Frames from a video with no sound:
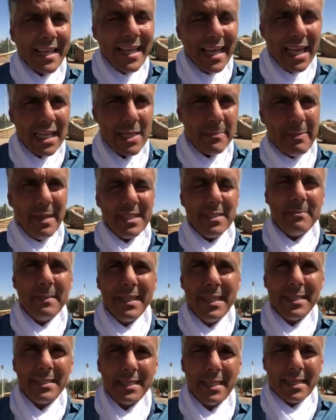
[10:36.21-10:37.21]
كاع لي باز
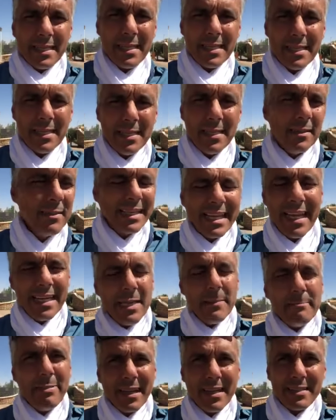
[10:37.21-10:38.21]
ميليتير كاع
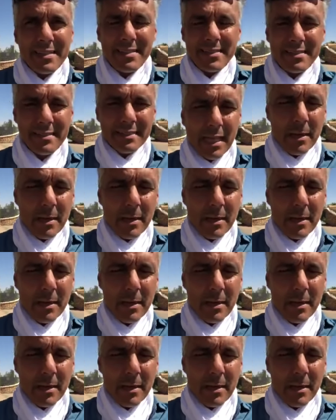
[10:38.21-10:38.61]
لي باز